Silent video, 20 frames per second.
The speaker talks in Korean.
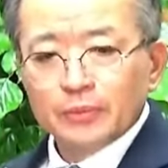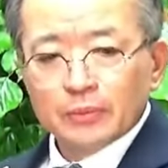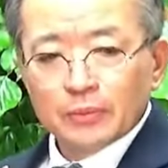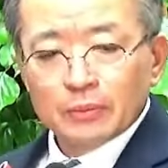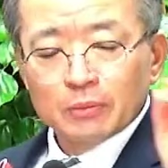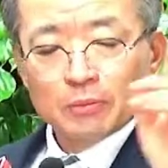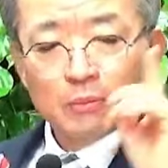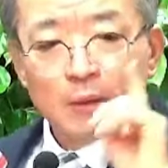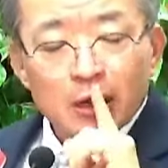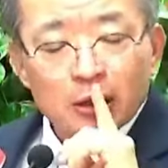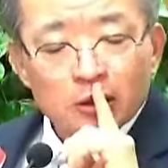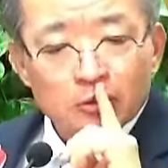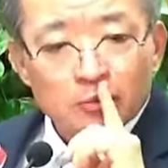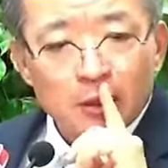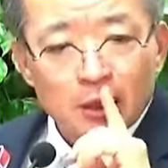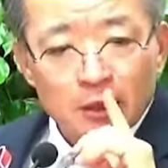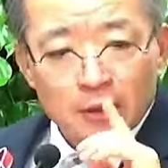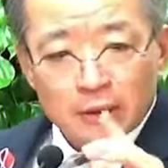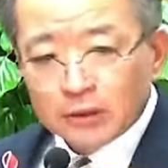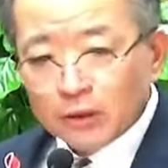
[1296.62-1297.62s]
말하지 마.
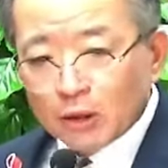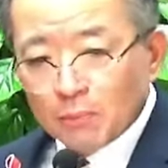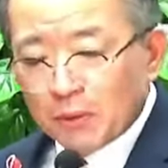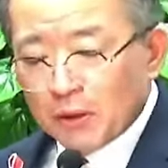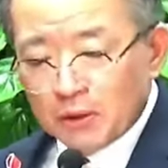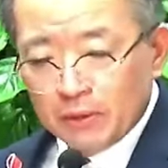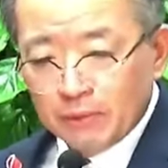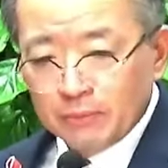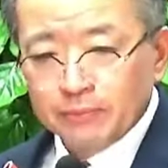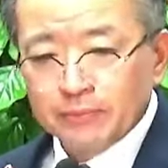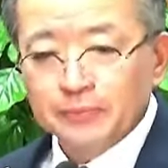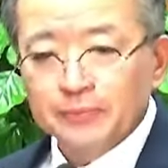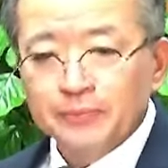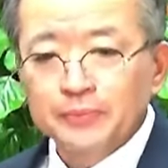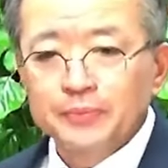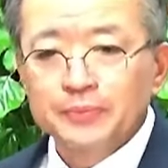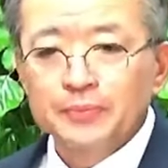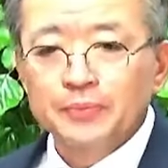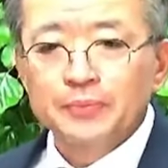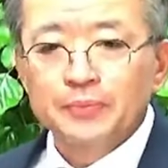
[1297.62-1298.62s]
덮어.
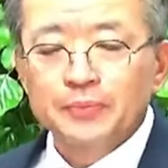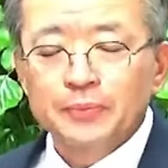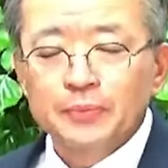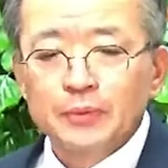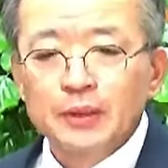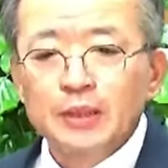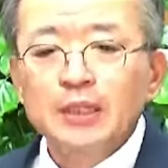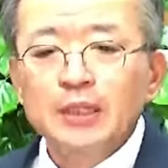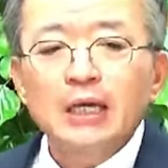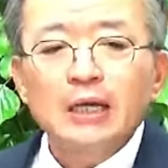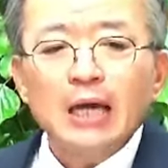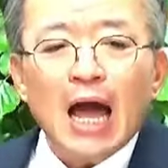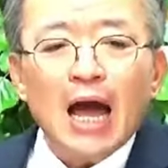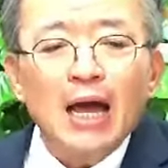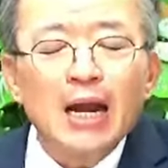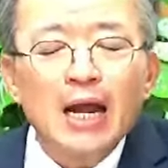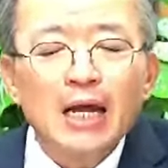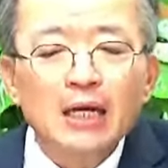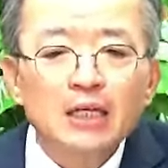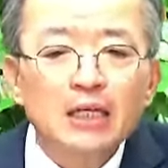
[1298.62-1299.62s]
이게
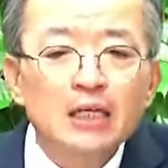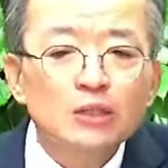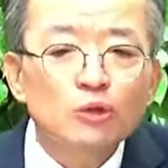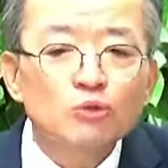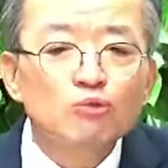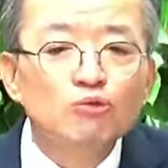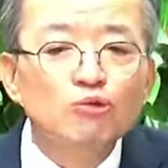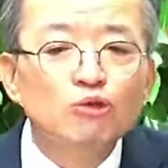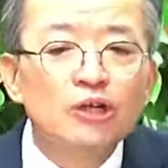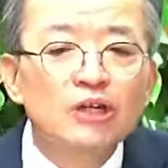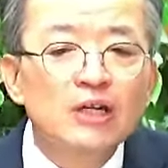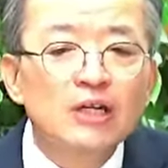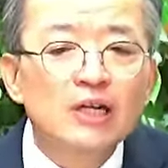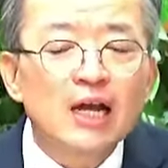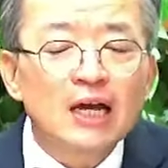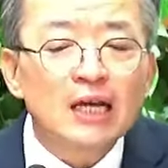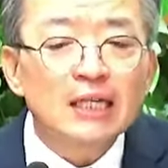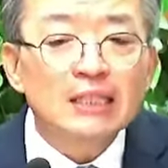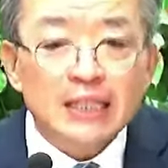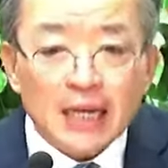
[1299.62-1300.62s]
하나님께서 우리를
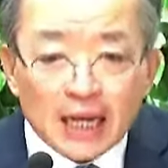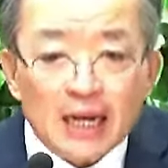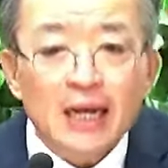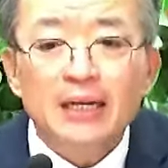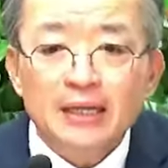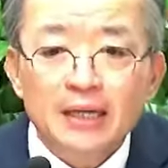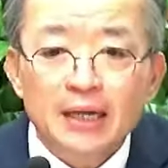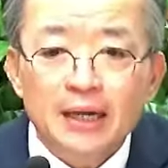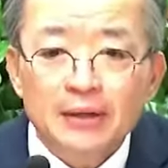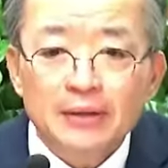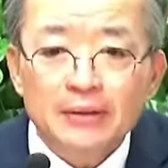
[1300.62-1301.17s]
향한 사랑이에요.